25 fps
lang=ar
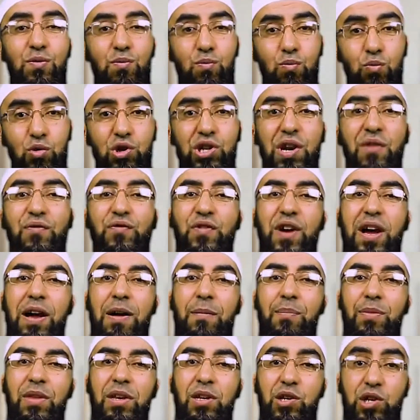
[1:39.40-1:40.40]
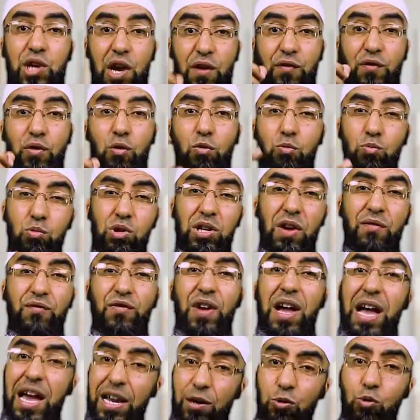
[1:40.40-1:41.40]
مشفع شافع
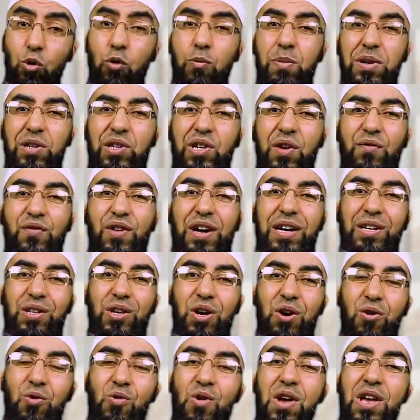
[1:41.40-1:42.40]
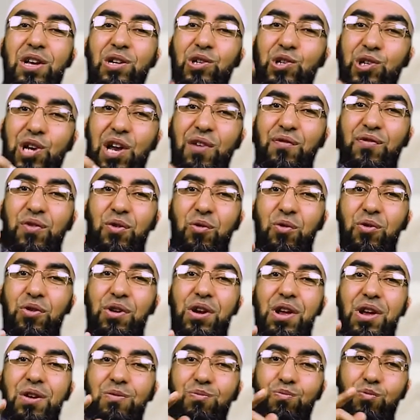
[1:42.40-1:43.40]
مشفع أي تقبل شفاعته شافع
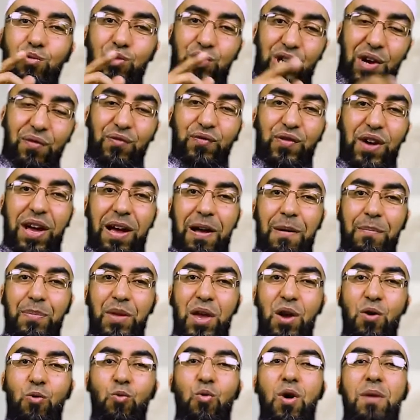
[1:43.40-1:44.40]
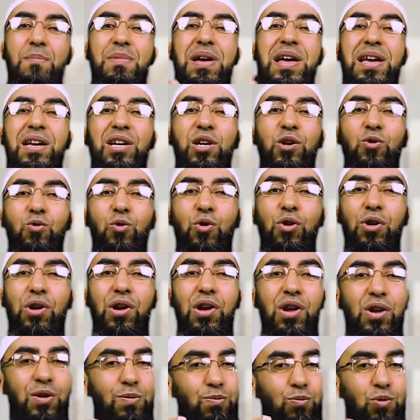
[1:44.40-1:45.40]
مشفع وماحل
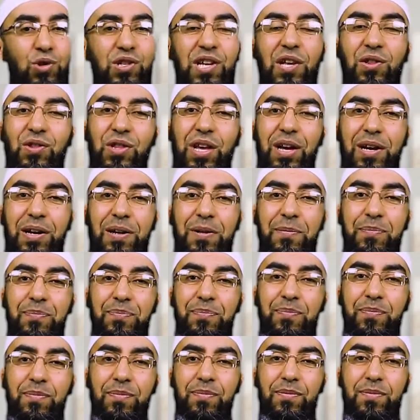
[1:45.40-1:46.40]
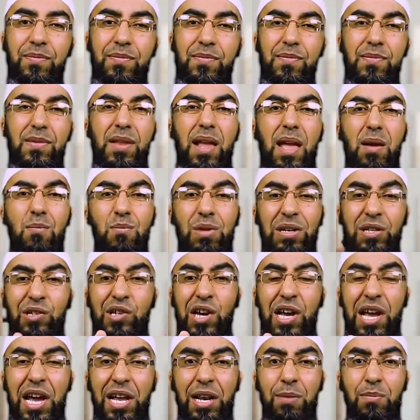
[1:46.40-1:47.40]
مصدق من,
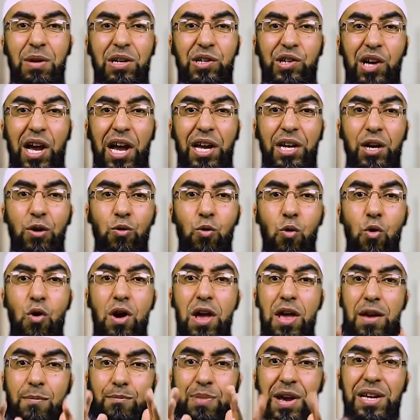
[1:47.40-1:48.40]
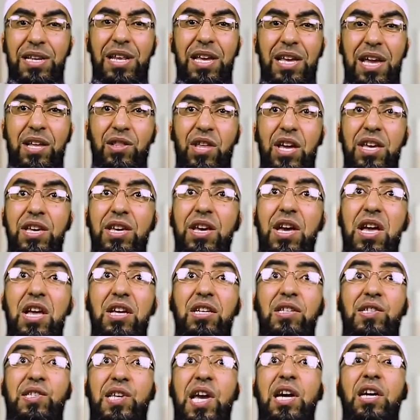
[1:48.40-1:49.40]
جهل من جعله بين يديه
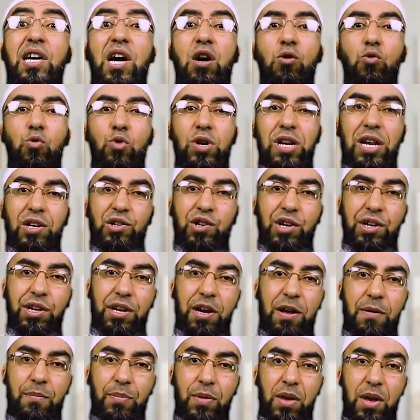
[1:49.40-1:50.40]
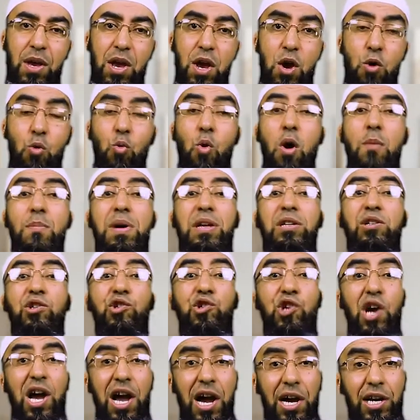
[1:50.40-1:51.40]
ساقه إلى الجنة ومن
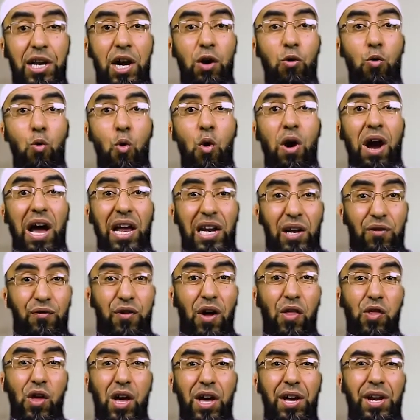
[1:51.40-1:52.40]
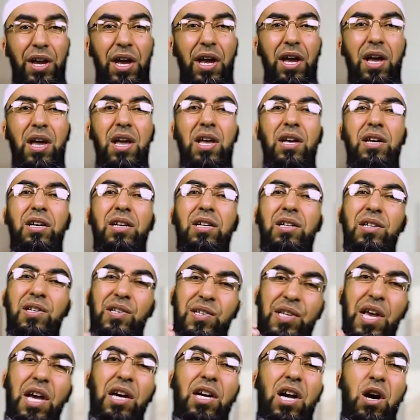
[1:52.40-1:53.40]
جعله خلف ظهره
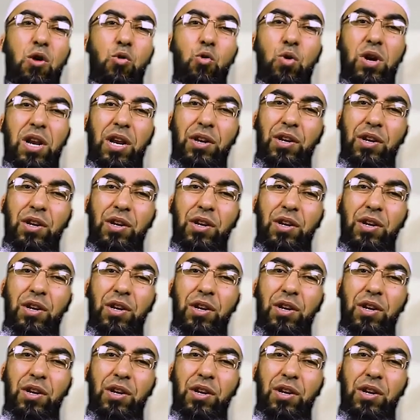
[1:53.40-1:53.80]
ساقه الى